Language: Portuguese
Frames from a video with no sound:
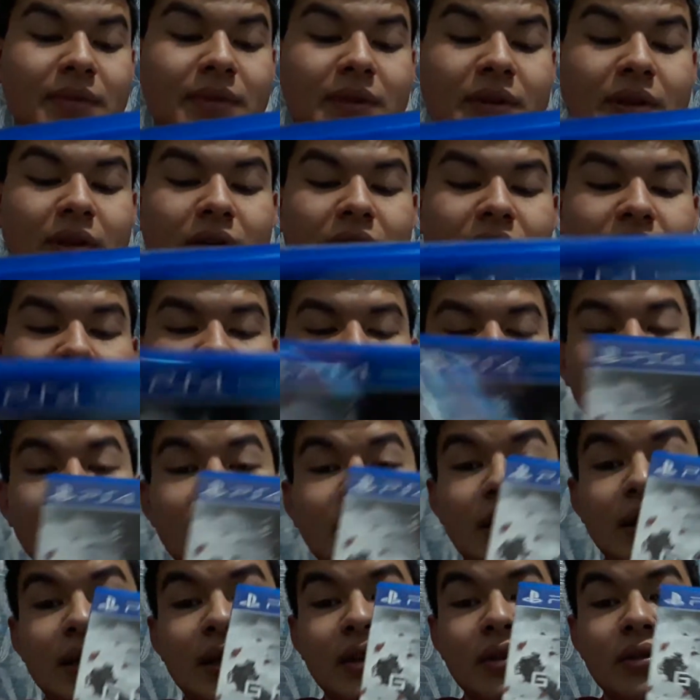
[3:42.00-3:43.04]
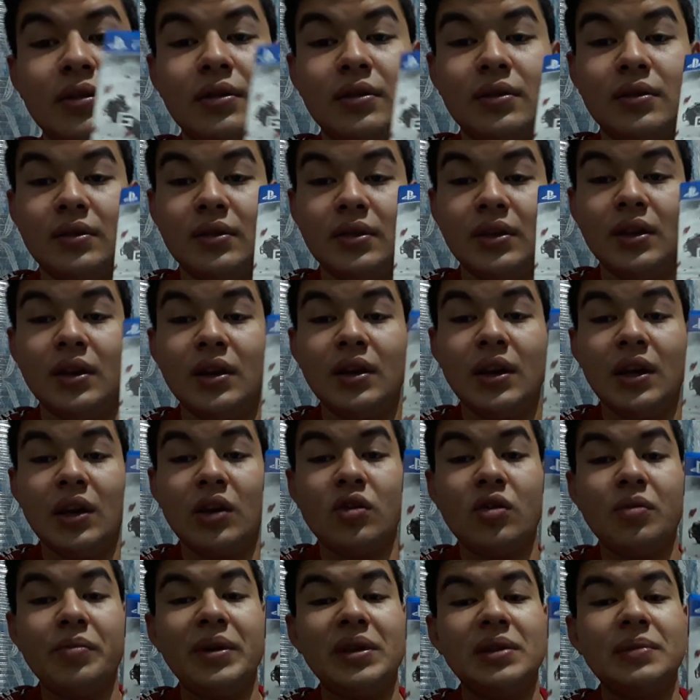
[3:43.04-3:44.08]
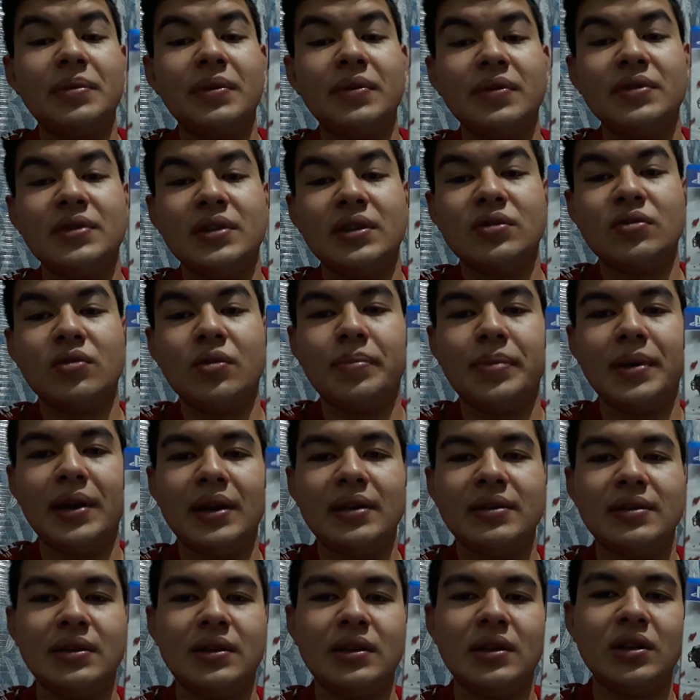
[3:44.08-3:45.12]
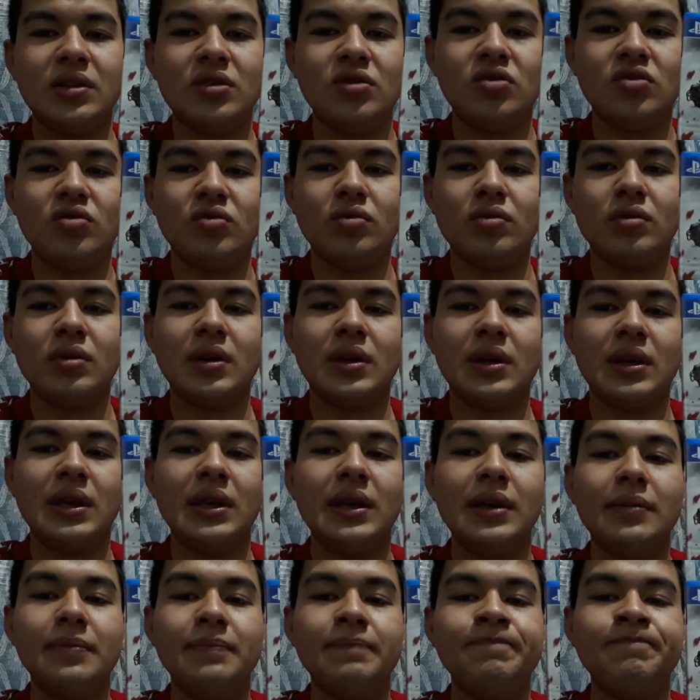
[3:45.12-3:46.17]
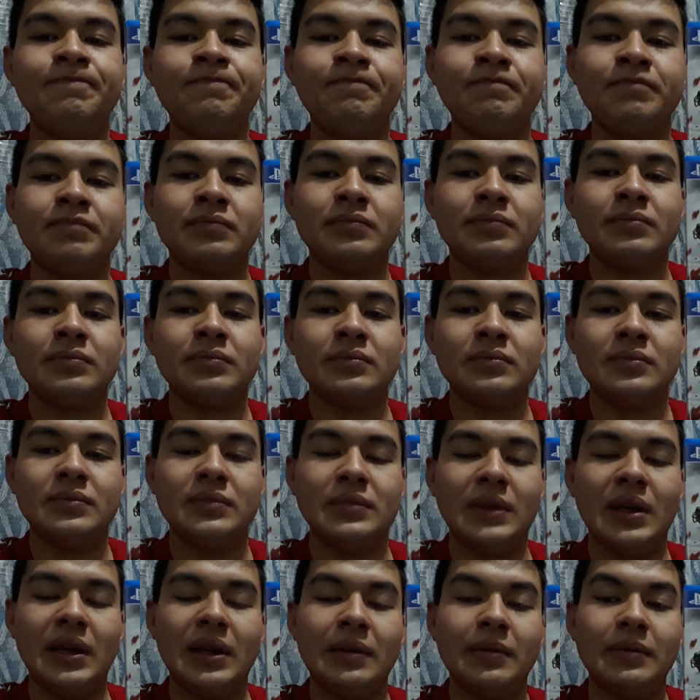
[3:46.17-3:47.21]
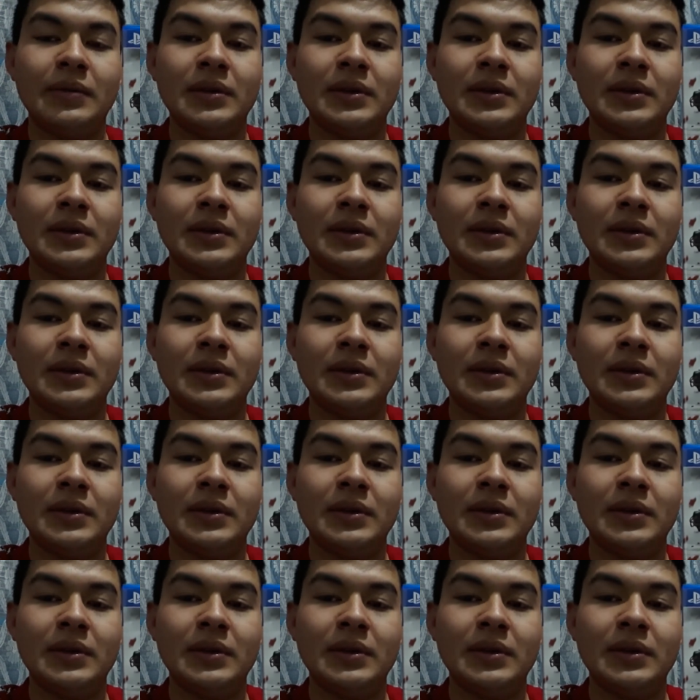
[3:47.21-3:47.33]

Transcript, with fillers: Então é isso aí, galera, ó. Recomendo para vocês comprar esse grande jogo aqui, né?